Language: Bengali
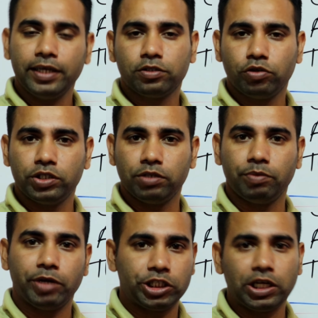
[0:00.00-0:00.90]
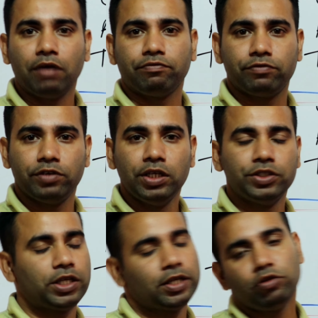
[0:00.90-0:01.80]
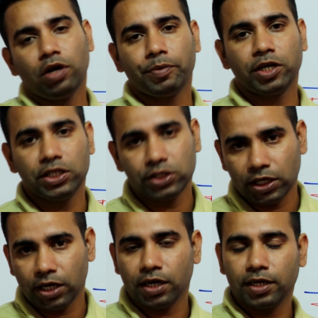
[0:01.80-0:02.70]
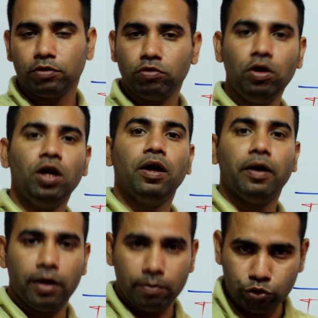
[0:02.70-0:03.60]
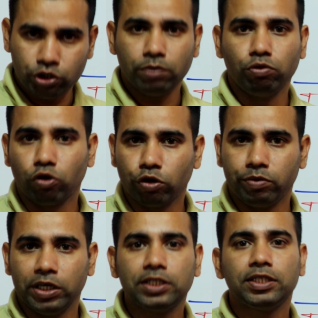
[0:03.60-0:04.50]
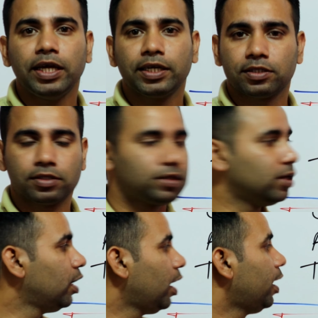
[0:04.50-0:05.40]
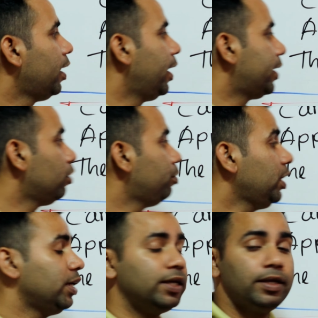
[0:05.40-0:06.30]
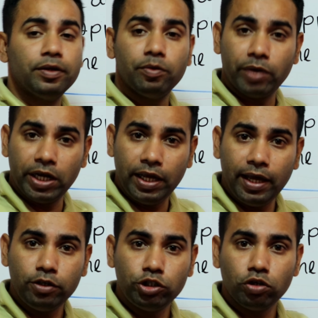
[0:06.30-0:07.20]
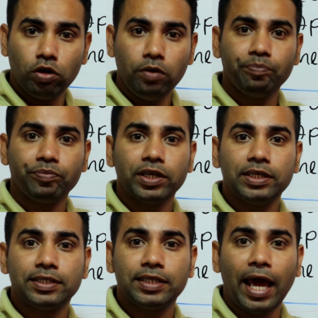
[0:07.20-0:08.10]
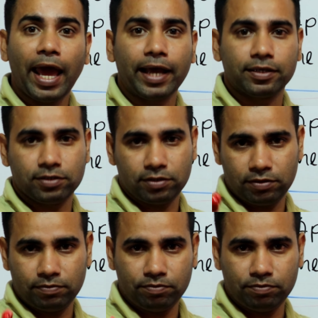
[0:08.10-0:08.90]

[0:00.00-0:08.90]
স্নেক্স হয়ে যাবে মানে সাফ যেটা কিন্তু আমার লিসেনাররা কিন্তু বুঝতে ভুল করবে স্নেক্স এটা হবে মানে এর জন্য স্ন্যাক্স